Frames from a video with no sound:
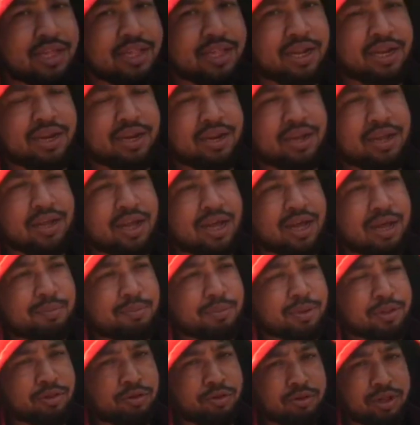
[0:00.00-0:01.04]
দাদার
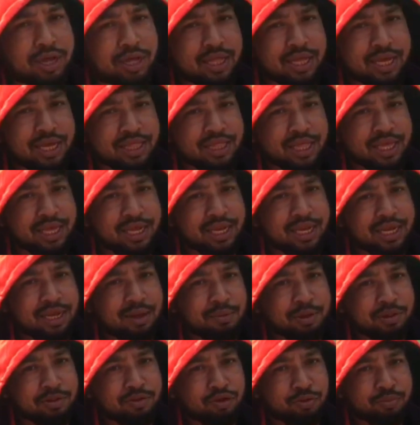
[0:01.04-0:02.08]
আমরা তো দাদাকে দেখি নাই
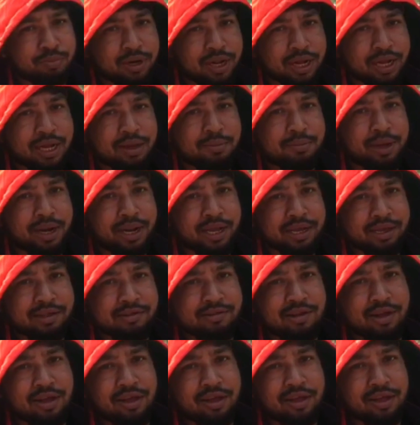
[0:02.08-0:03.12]
আমার জন্মের আগে মারা
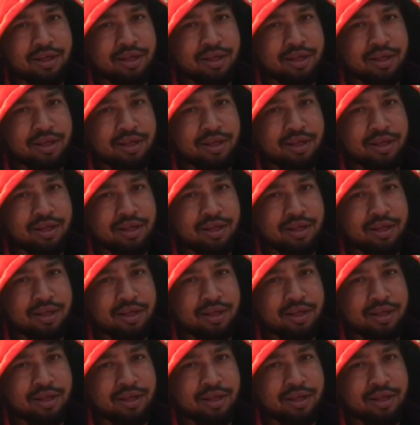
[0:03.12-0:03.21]
গেছে